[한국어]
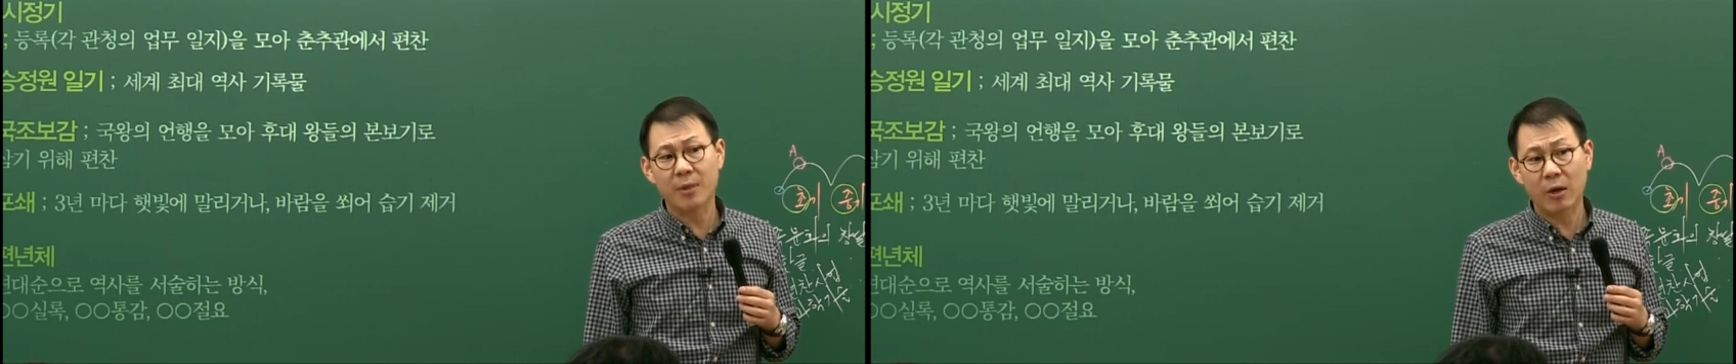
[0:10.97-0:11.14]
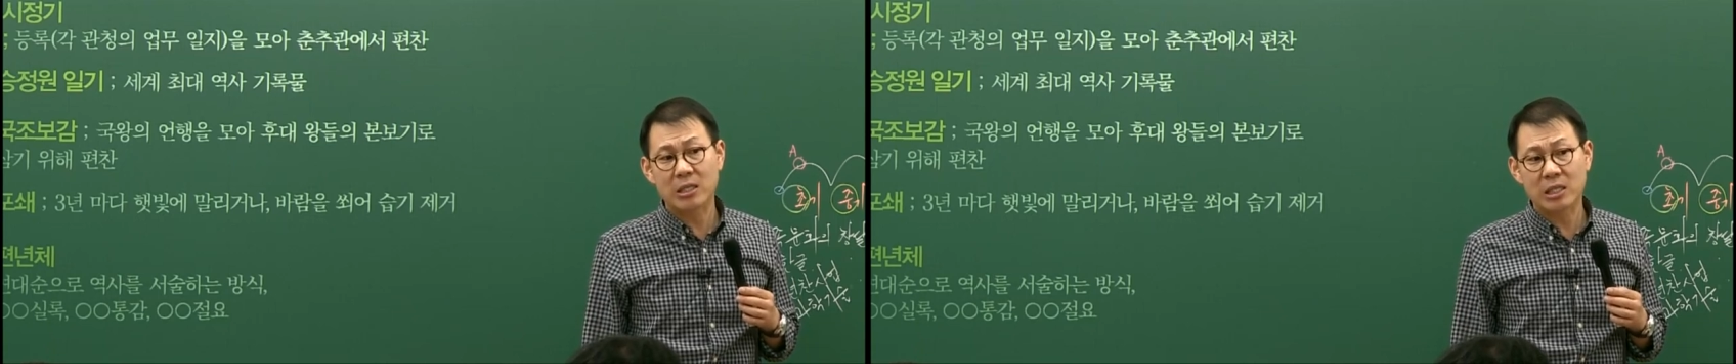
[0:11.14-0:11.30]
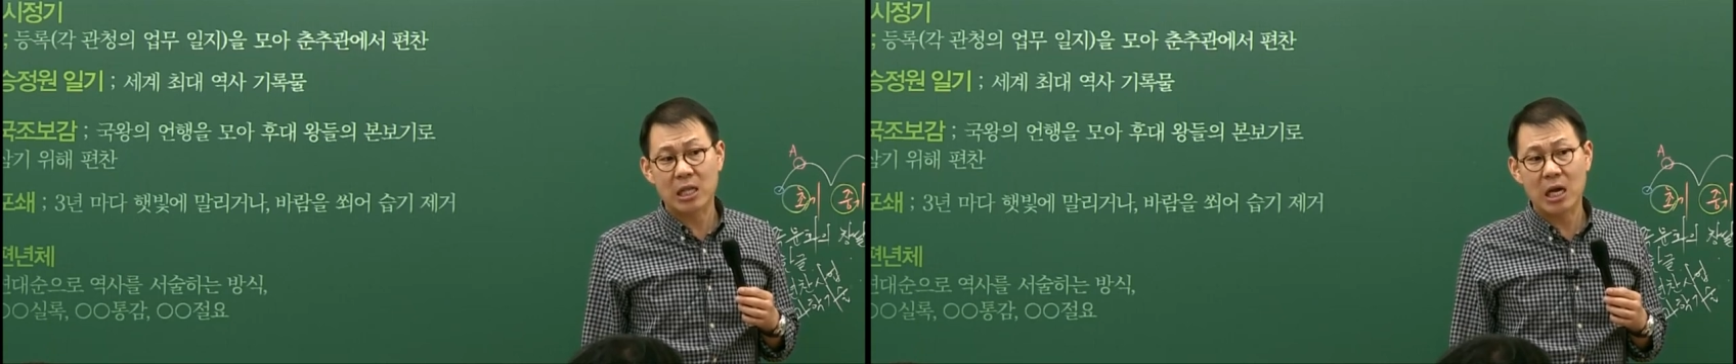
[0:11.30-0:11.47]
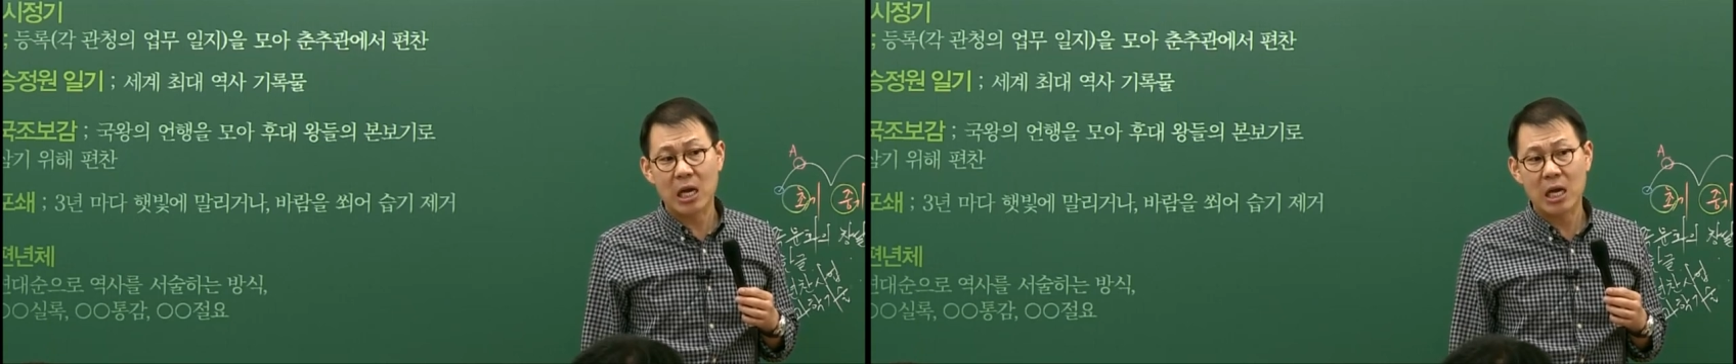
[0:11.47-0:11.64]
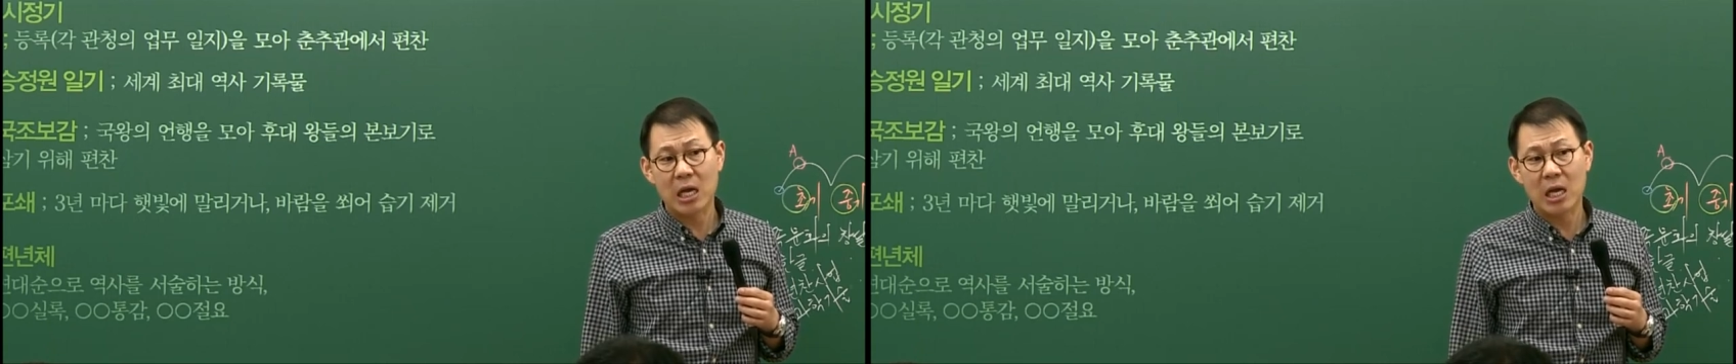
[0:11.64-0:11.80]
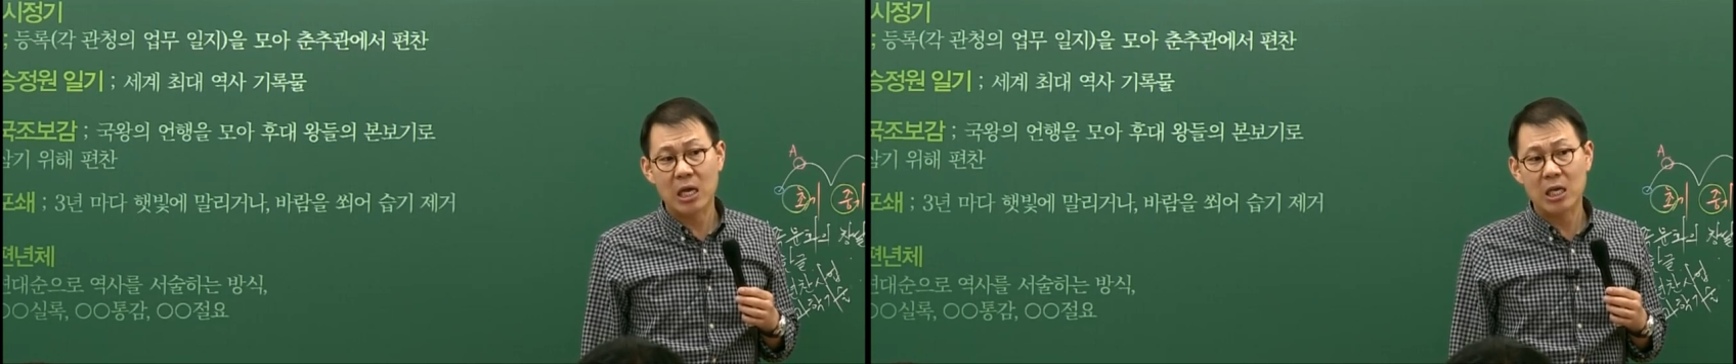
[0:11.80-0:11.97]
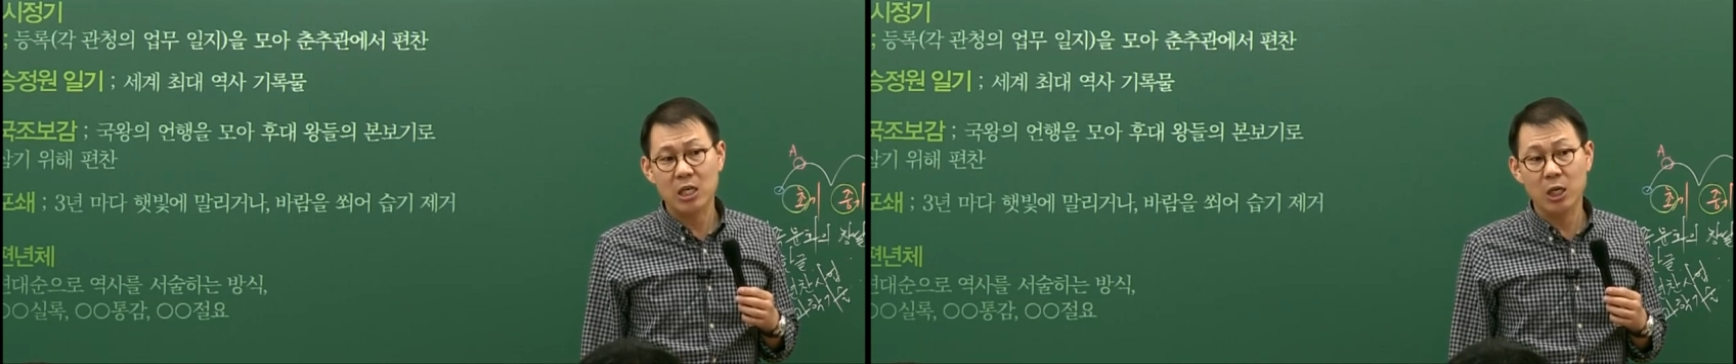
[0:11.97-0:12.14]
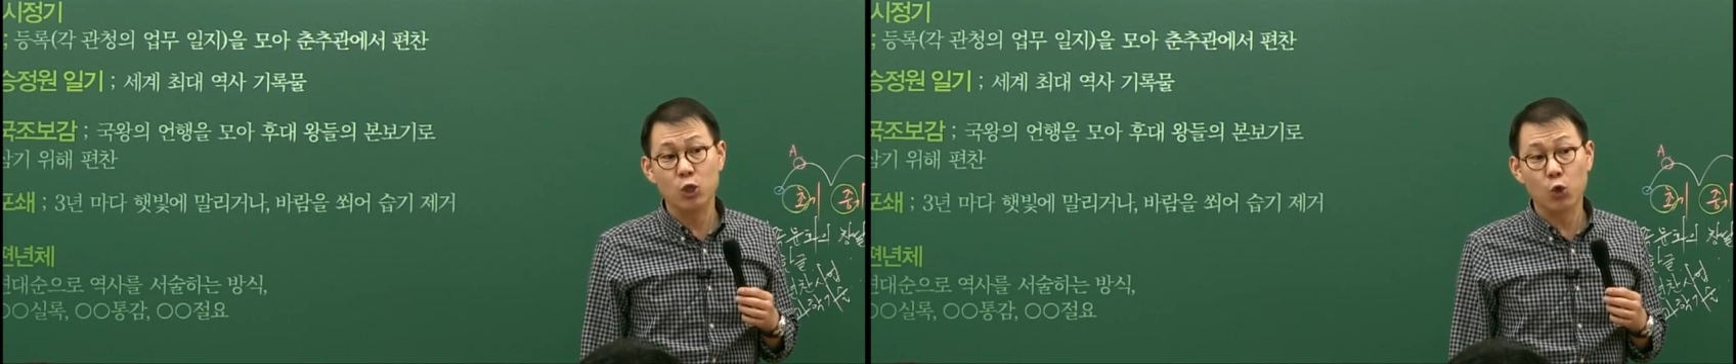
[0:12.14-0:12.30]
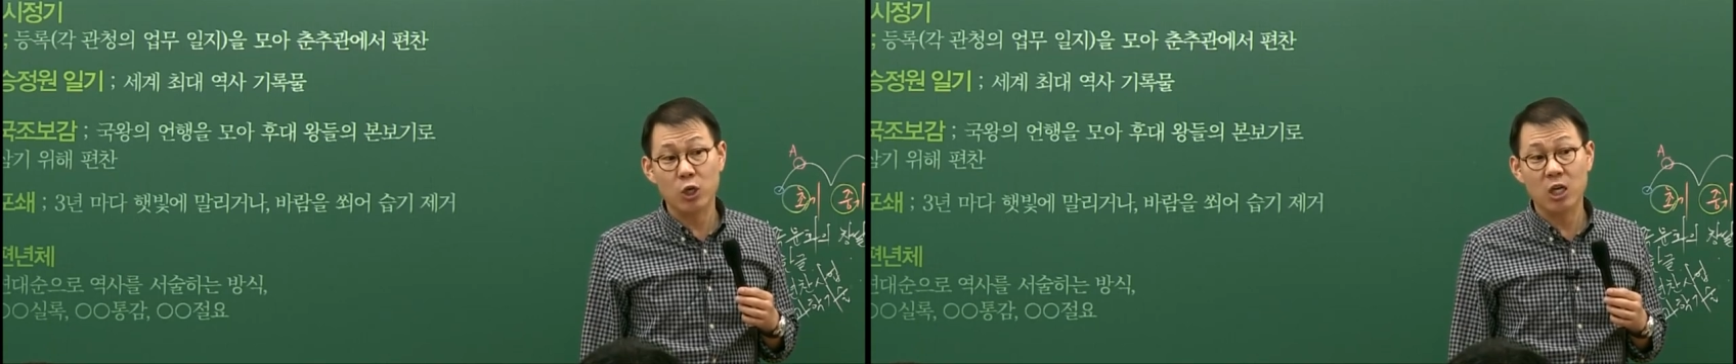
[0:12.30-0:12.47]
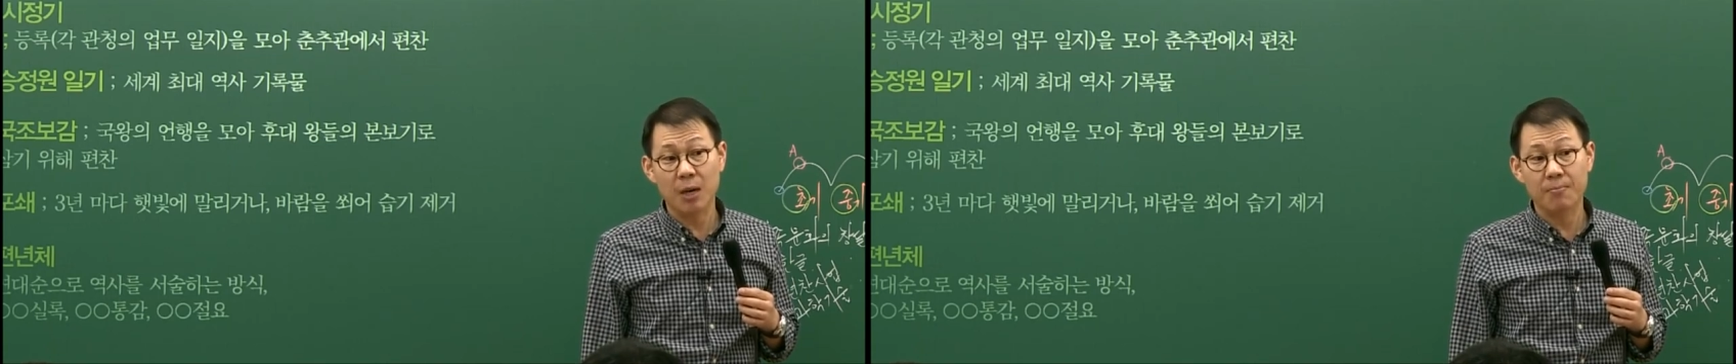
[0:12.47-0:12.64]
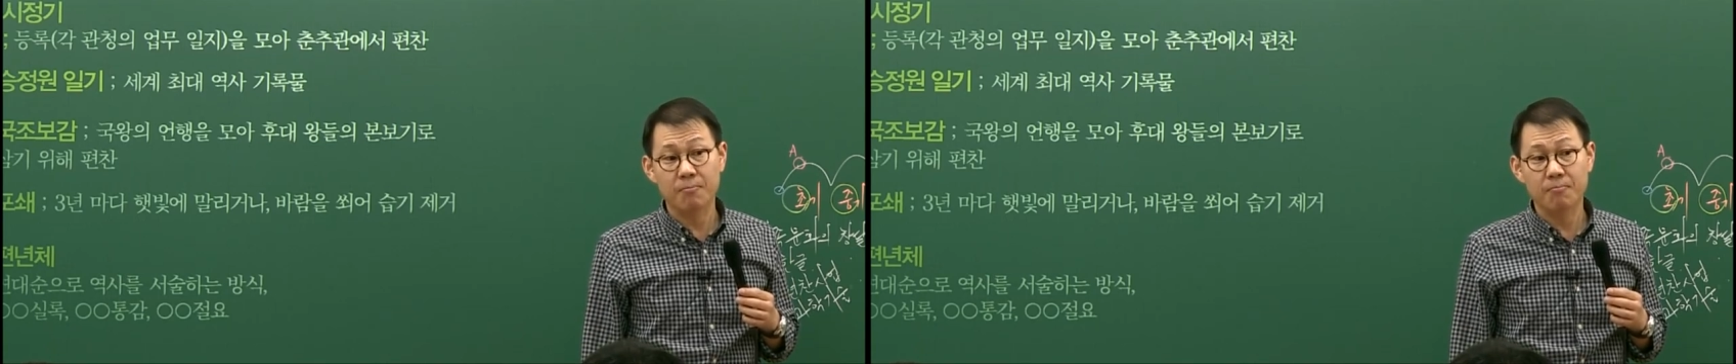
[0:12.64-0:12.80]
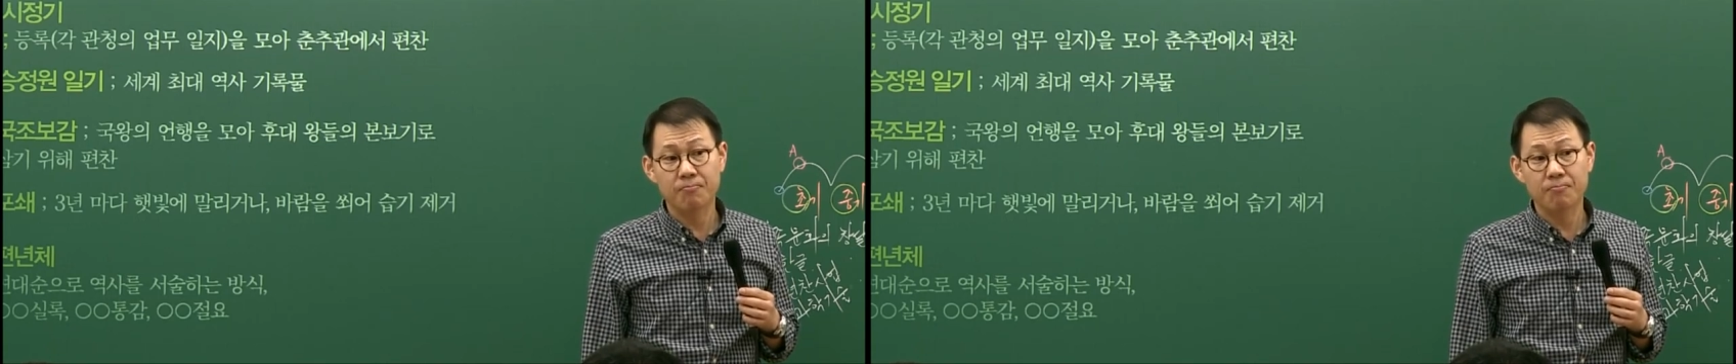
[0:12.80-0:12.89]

나왔잖아. 연조기감.